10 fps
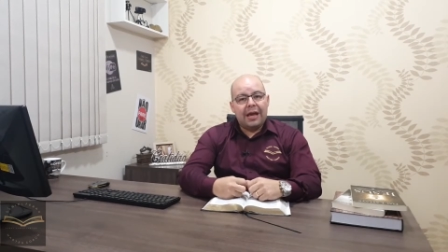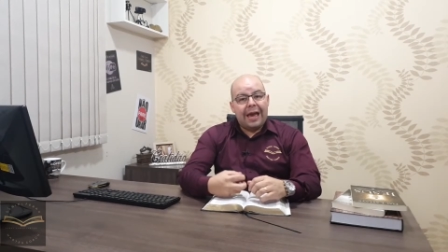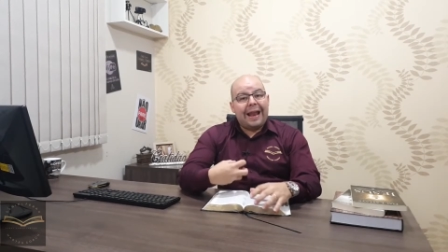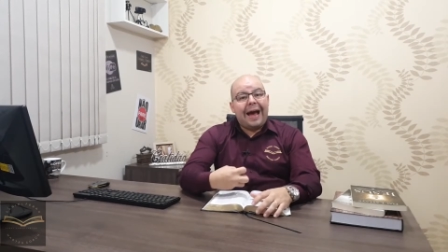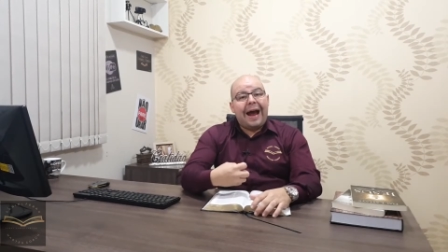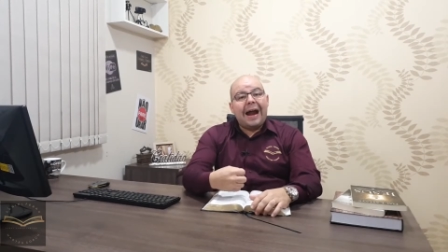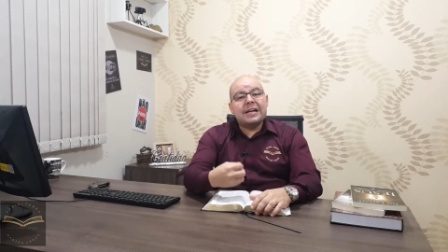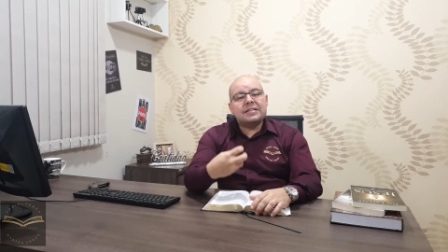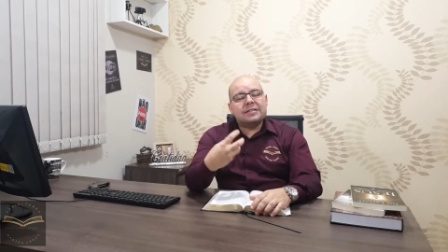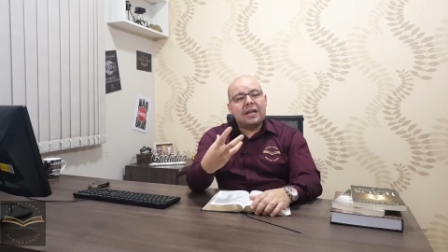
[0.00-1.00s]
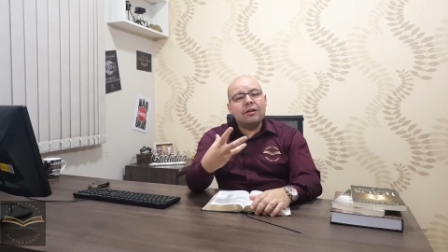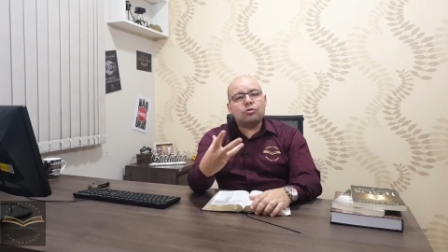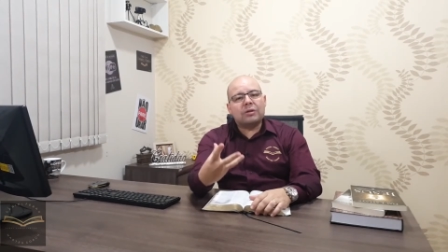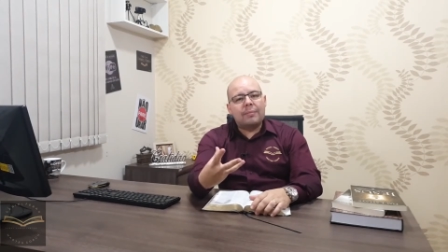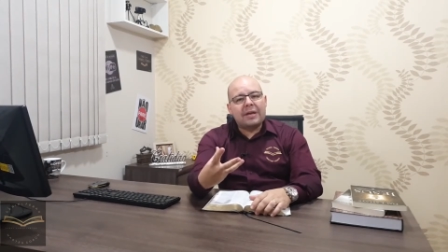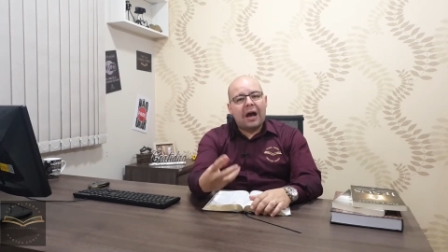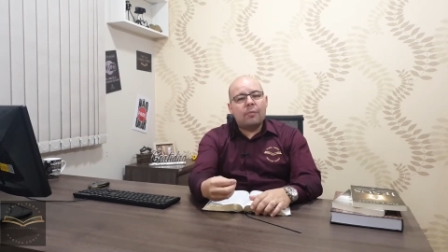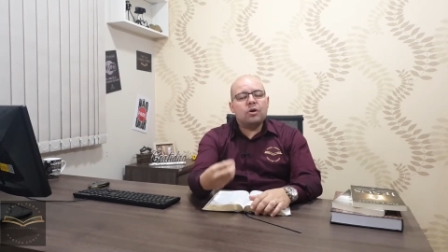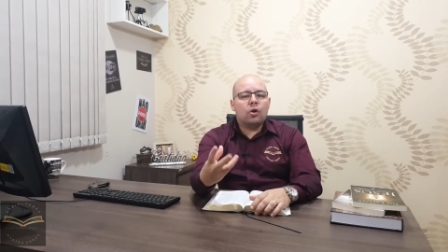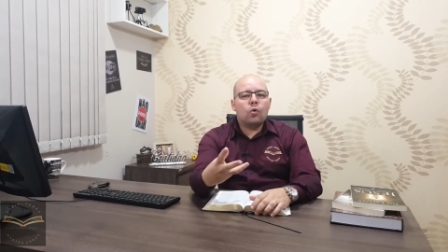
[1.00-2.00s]
Ela arde dentro da minha
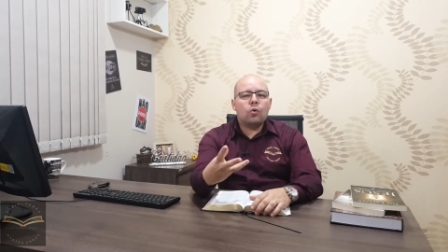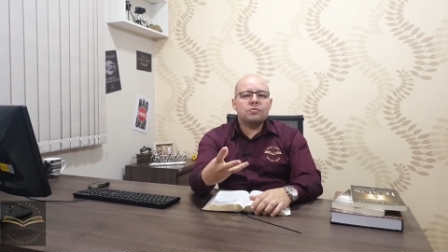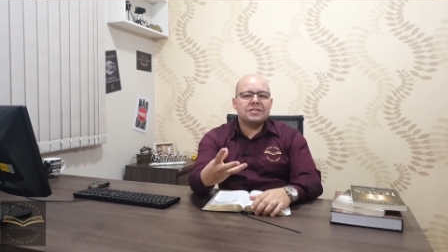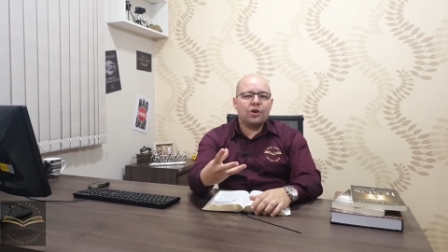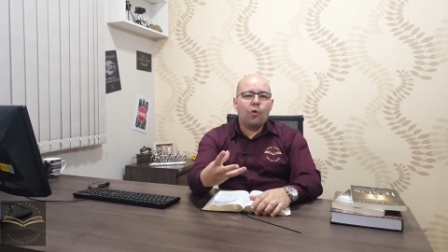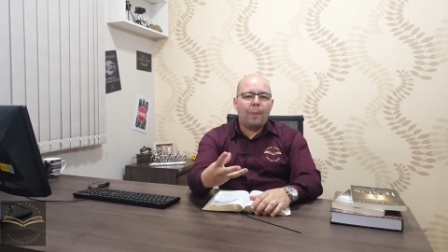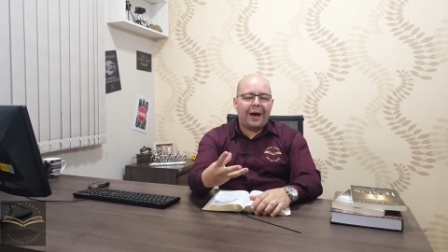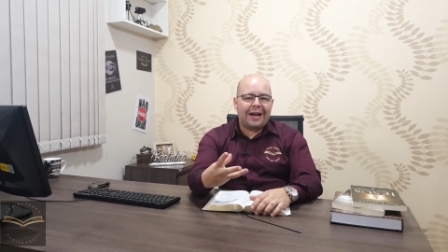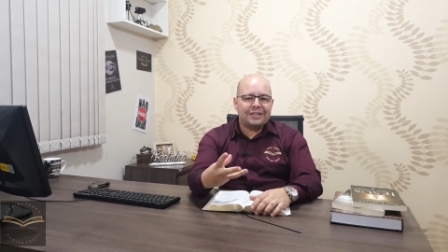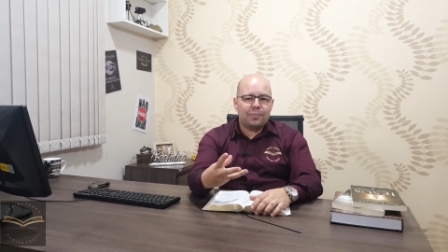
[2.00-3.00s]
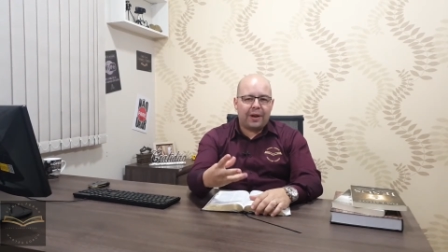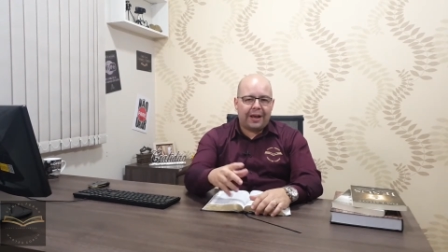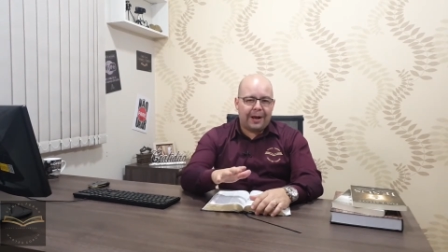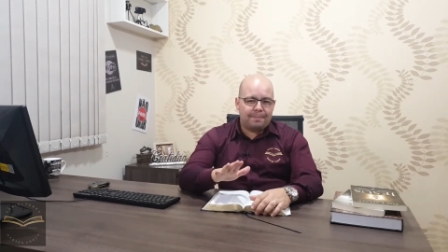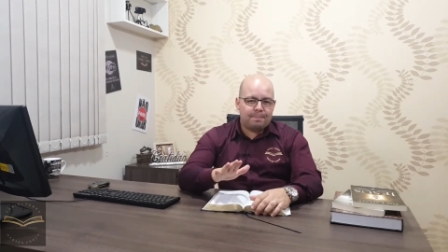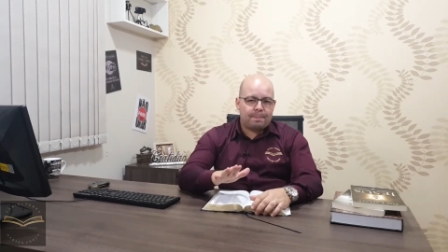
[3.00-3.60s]
alma e eu não consigo parar de pregar.